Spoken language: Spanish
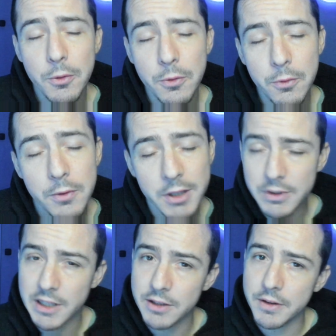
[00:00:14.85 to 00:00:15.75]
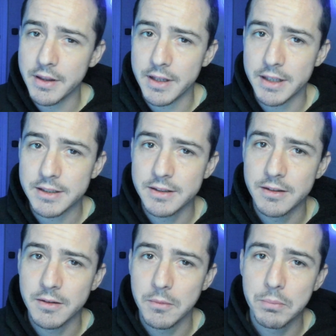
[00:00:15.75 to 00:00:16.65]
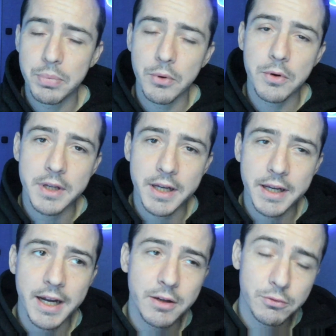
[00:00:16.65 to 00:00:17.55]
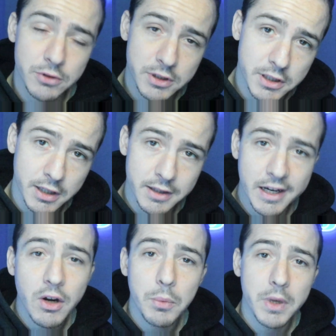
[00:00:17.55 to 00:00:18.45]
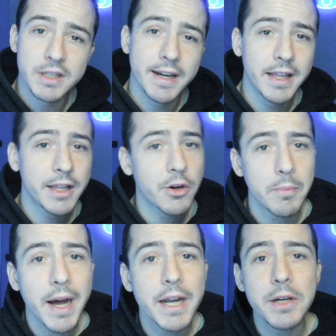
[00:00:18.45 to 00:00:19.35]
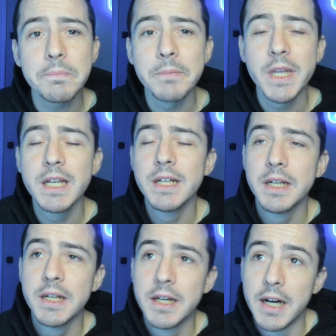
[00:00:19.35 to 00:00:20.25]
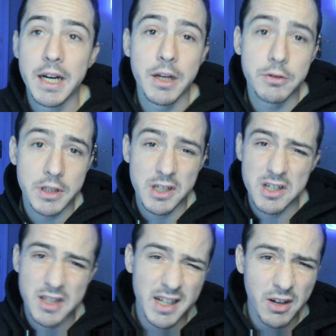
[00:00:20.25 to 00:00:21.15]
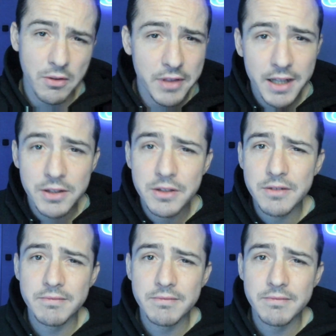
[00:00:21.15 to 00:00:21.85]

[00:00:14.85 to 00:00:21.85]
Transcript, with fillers: unas cuantas noticias. Porque hay cosas que se han dado, como las allá de Romario. Hay cosas que se están negociando.